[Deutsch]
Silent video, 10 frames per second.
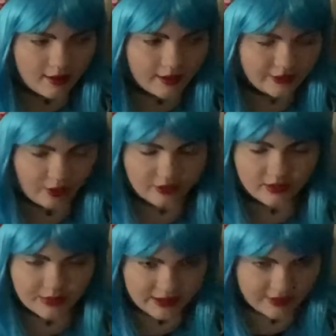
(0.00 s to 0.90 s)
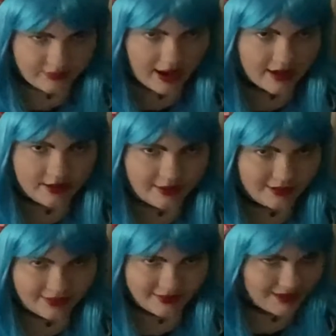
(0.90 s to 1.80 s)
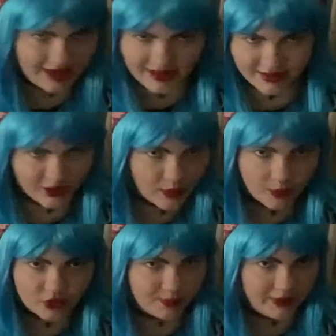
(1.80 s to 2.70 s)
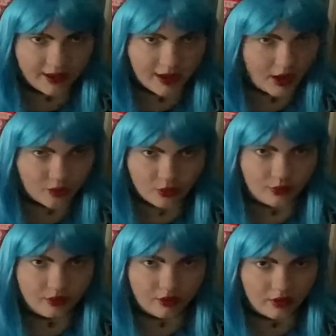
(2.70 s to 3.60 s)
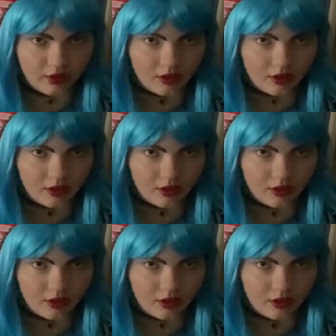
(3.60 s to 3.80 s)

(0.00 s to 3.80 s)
ich konnte mich eine Weile echt nicht mehr im Spiegel angucken.